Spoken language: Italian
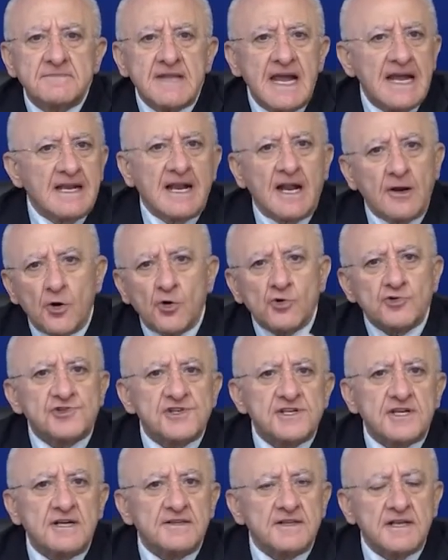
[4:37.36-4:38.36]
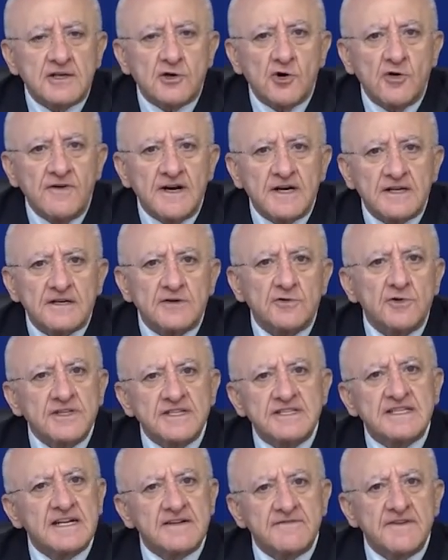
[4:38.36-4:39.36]
È la logica del governo,
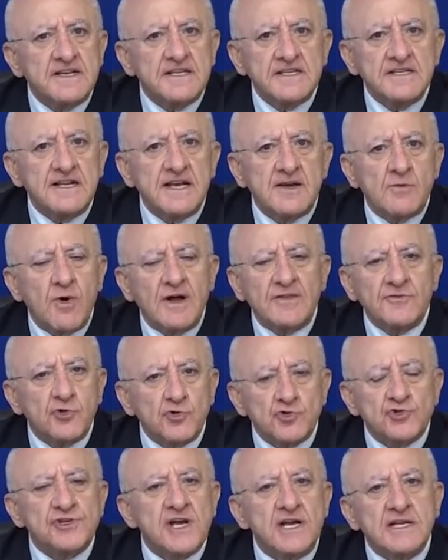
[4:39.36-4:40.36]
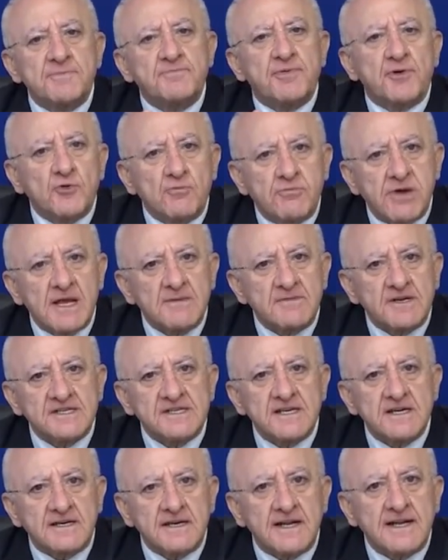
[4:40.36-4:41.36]
intervenire quando già il problema
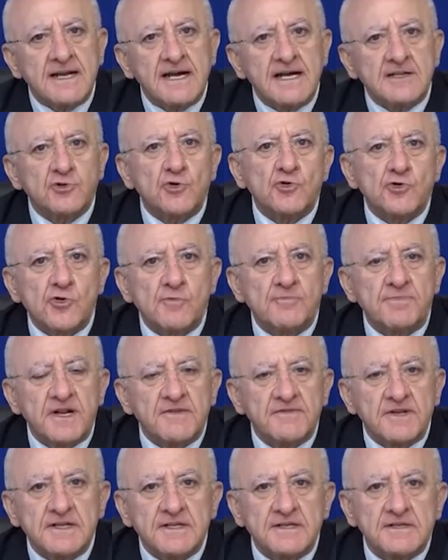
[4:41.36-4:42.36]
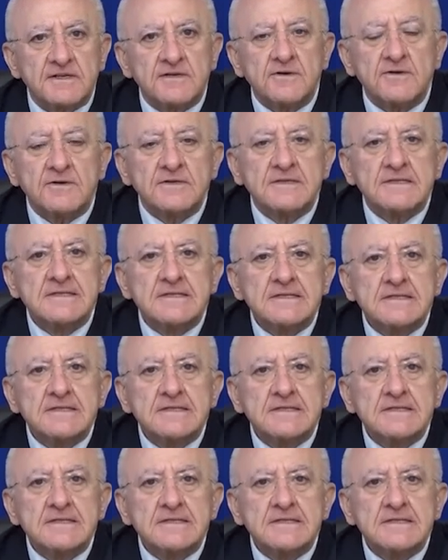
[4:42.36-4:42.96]
si è creato, non prevenirlo.